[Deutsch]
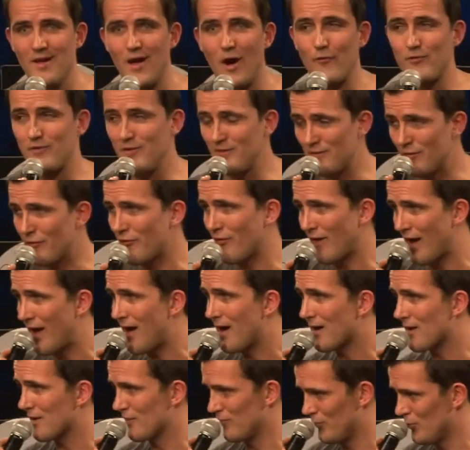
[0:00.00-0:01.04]
auf diese
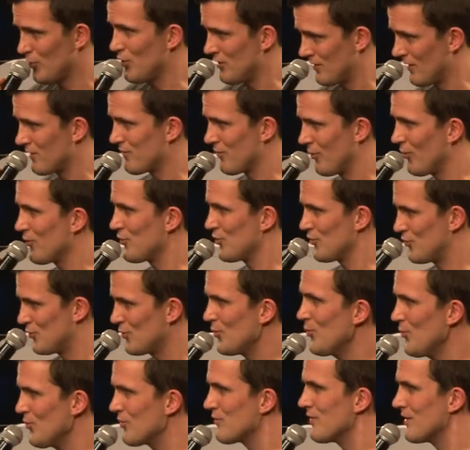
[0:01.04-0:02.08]
Frage, würde ich das heute
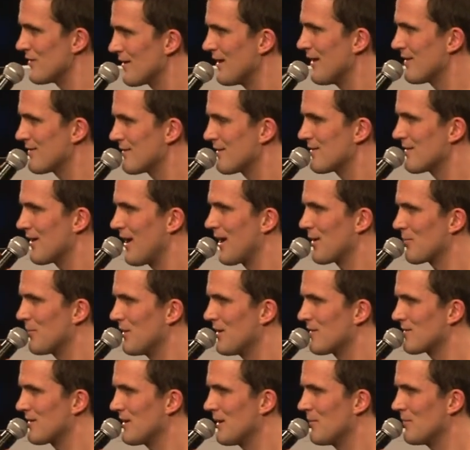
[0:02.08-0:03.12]
tun, wenn es der letzte Tag
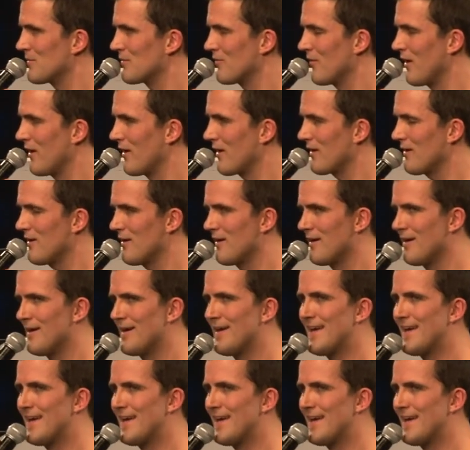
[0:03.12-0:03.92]
meines Lebens wäre,